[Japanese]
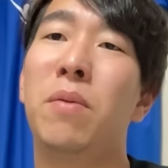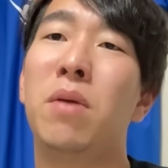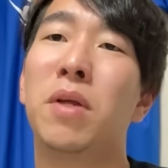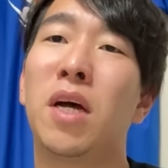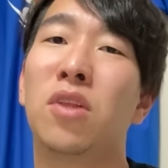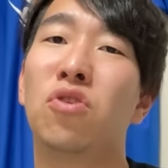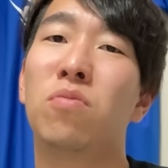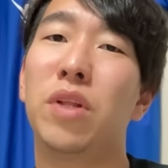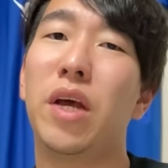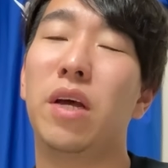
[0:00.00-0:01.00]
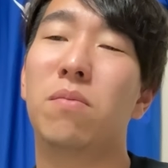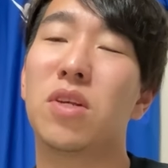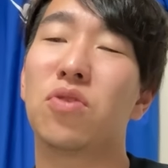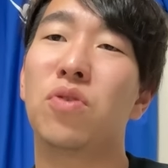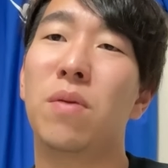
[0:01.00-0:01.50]
まあ、岩田監督もね、まあ、
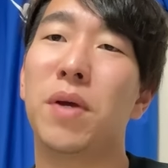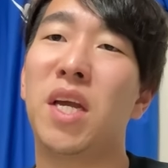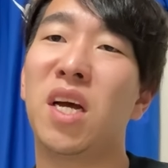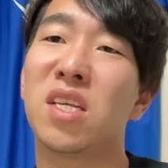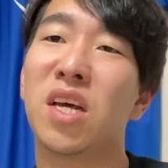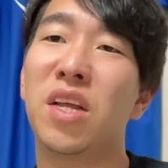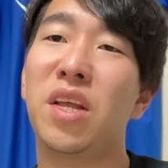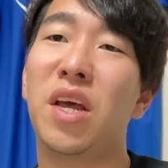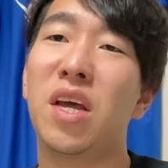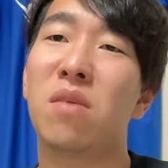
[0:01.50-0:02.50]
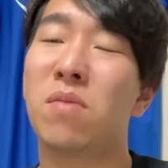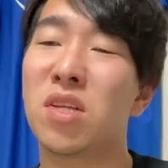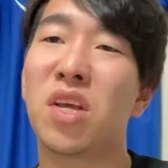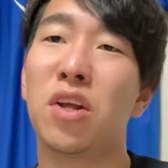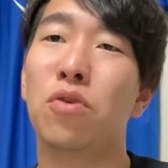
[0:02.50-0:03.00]
すごいやっぱ批判されてま
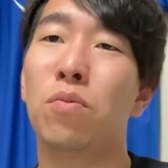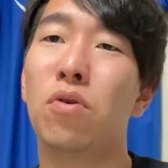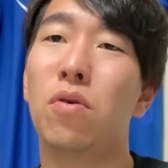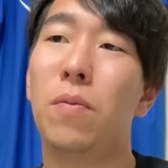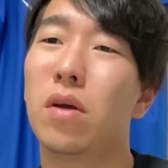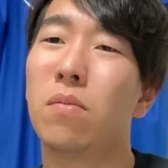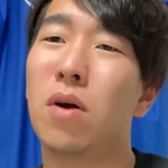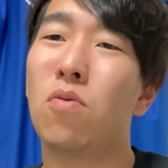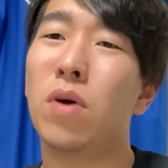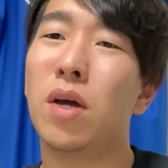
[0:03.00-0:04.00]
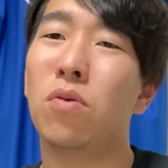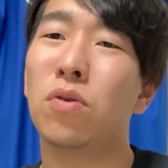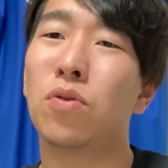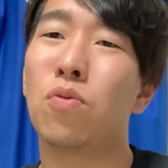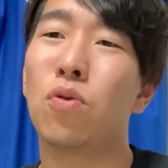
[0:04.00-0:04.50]
すけれども、まあ、今回のこ
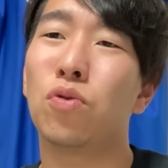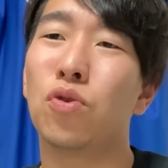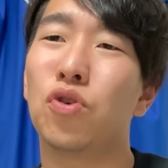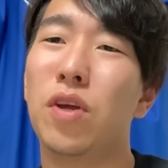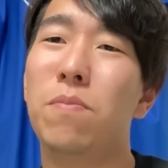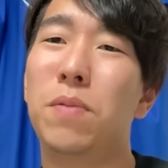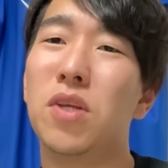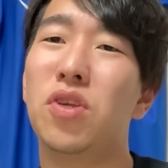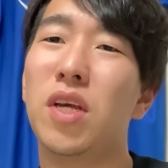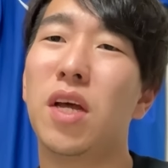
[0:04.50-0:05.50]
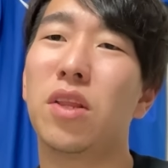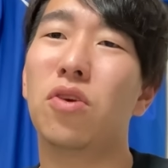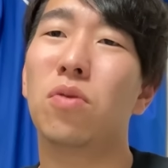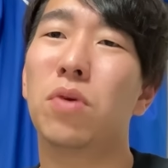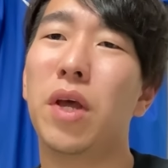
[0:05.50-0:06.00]
の戸郷投手の引っ張りすぎやってい
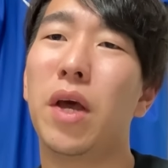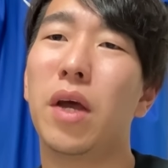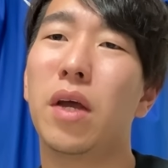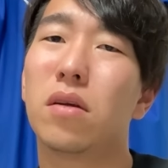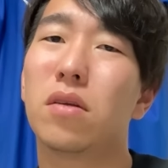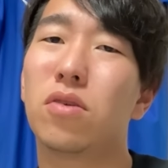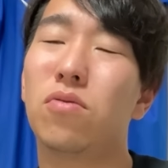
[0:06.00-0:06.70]
うのもね、す